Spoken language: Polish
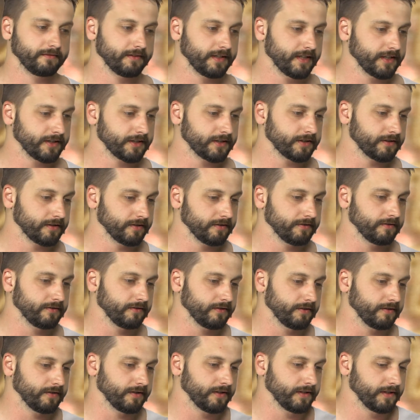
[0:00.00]
też
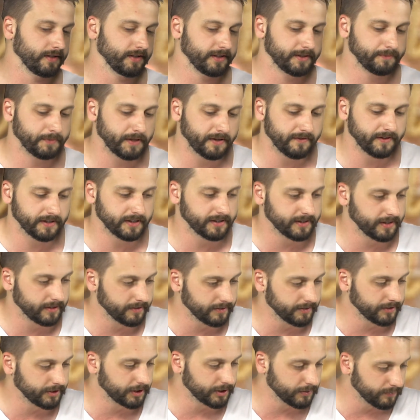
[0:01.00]
e, sprawa się
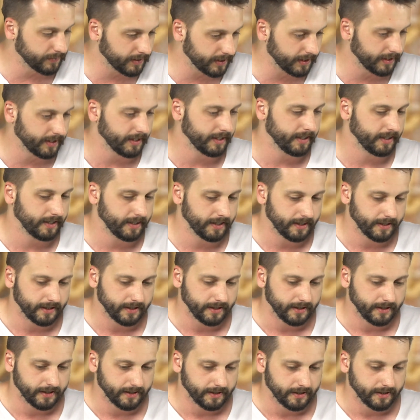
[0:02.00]
zakończyła.
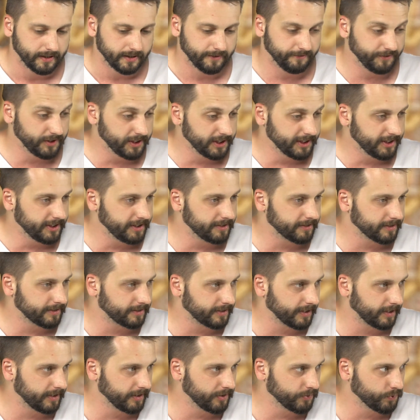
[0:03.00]
Winni
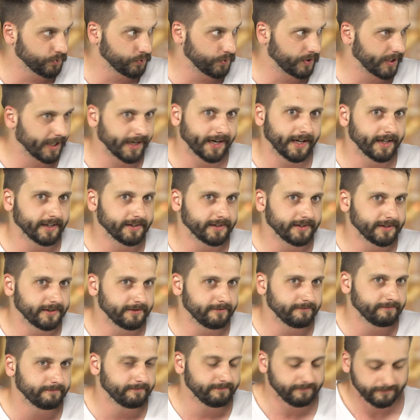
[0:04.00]
zostali
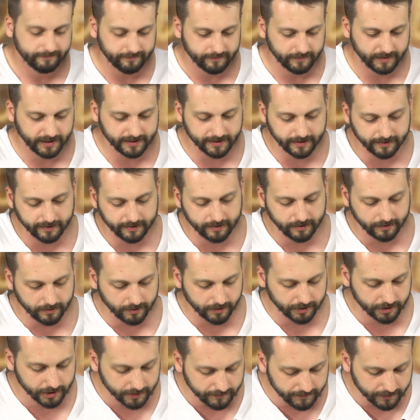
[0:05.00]
ukarani. Niestety
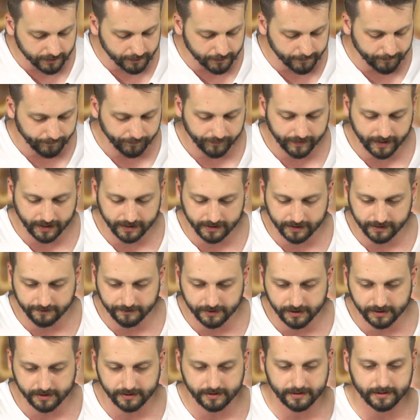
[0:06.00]
tylko grzywną, także
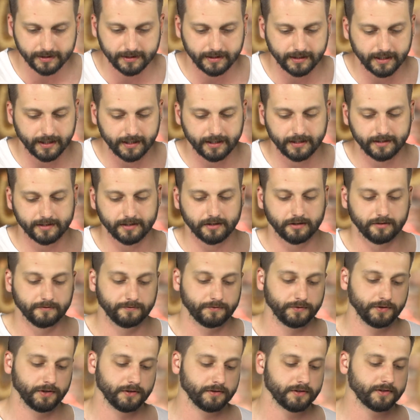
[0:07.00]
wszyscy dalej
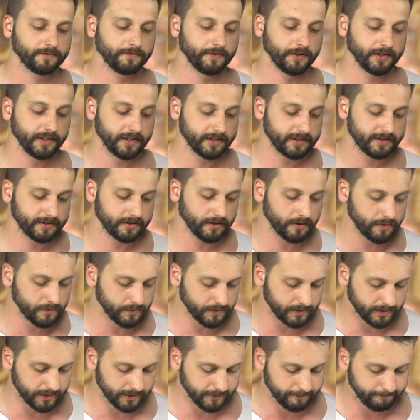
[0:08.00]
zachowują swoje
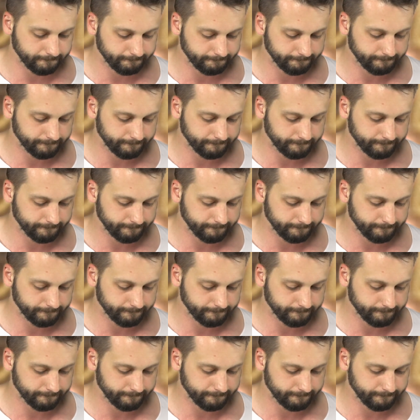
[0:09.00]
stołki.